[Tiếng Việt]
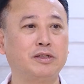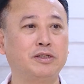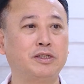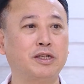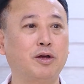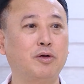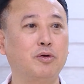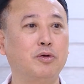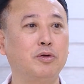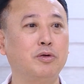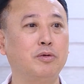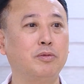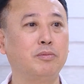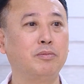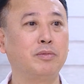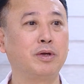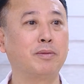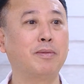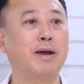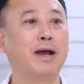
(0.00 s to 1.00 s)
Cháu
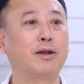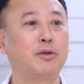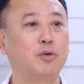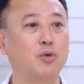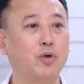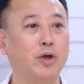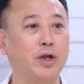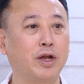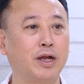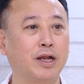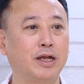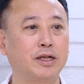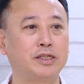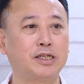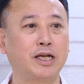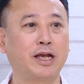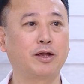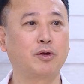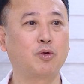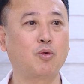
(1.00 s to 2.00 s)
mười ba tuổi đã
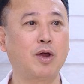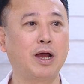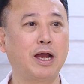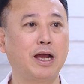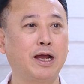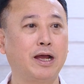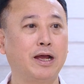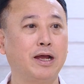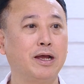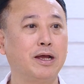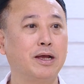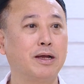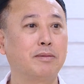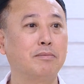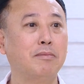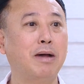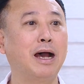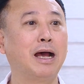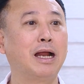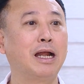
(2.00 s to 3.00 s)
trải qua
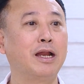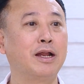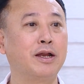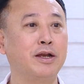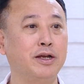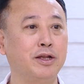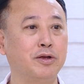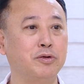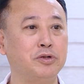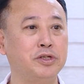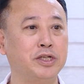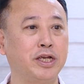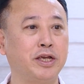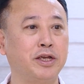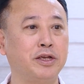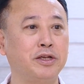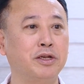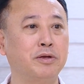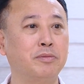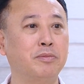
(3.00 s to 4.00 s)
ba lần điều trị
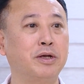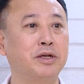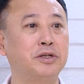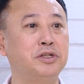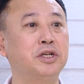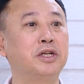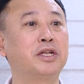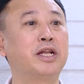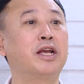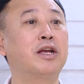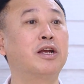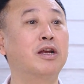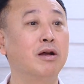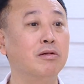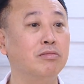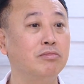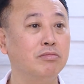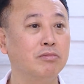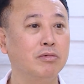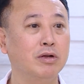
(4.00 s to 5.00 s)
nhưng mà chưa thành
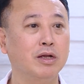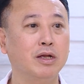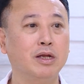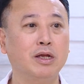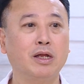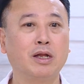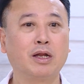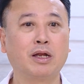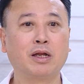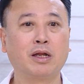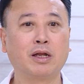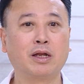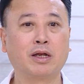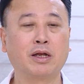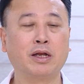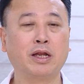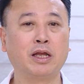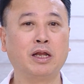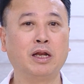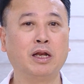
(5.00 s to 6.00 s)
công.
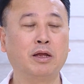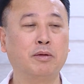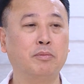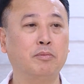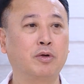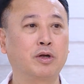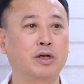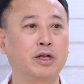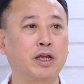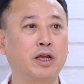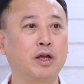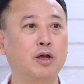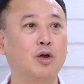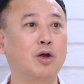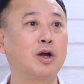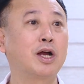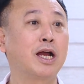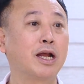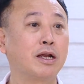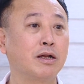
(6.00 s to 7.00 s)
Đây là một cái
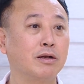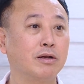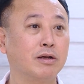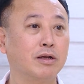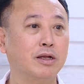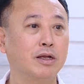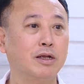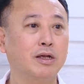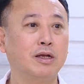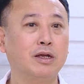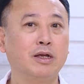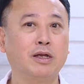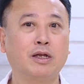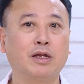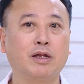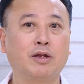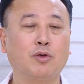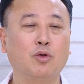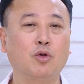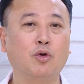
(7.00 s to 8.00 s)
khó khăn
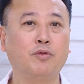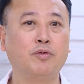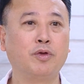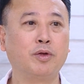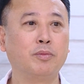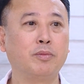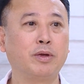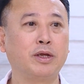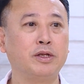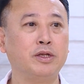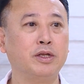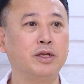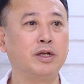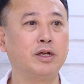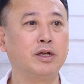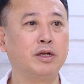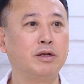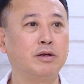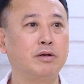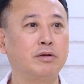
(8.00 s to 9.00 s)
đối với bệnh
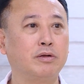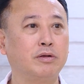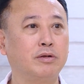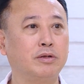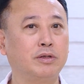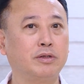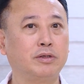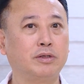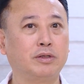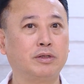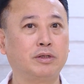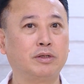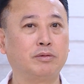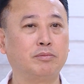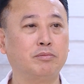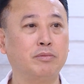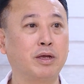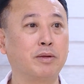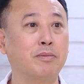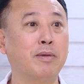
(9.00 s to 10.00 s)
nhân
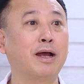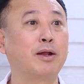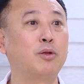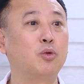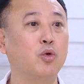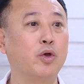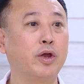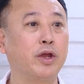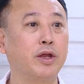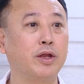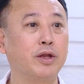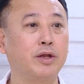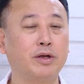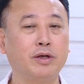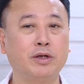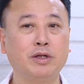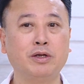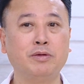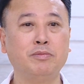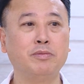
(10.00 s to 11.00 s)
mười ba tuổi,
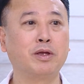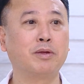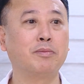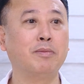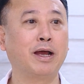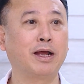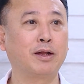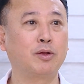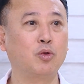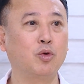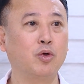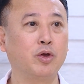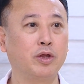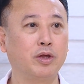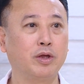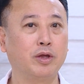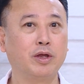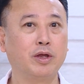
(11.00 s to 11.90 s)
nữ mười ba tuổi